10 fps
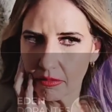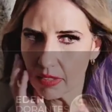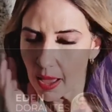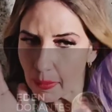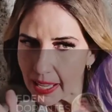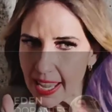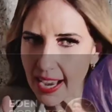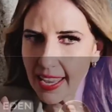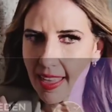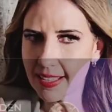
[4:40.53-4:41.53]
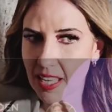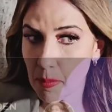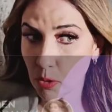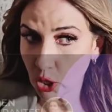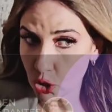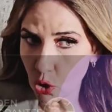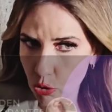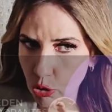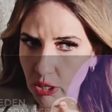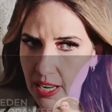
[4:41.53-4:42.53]
la veía que ella decía, porque
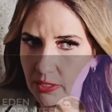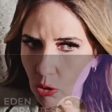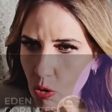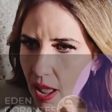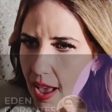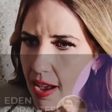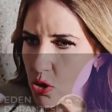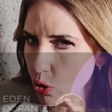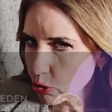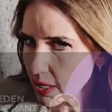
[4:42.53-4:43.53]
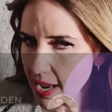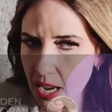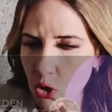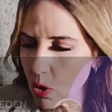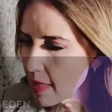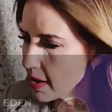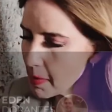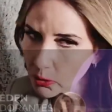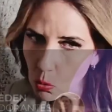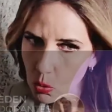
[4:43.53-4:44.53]
yo soy directora, yo sé, yo la
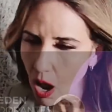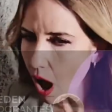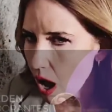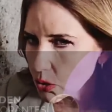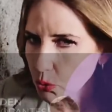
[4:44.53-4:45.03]
dramaturga.